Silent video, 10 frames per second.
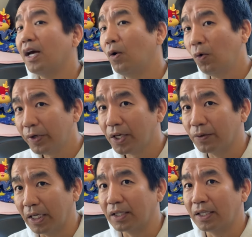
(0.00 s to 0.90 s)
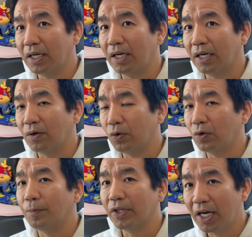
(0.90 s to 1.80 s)
が大きくなったこと
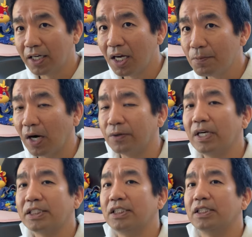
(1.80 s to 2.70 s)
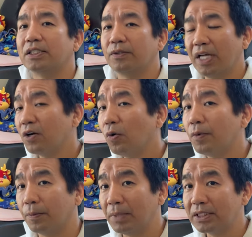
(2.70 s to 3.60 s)
も何回もあるらしいんです何個
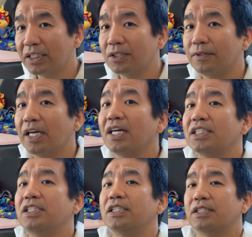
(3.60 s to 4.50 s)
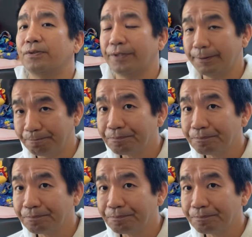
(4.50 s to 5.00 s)
も珍しくないらしいんですよね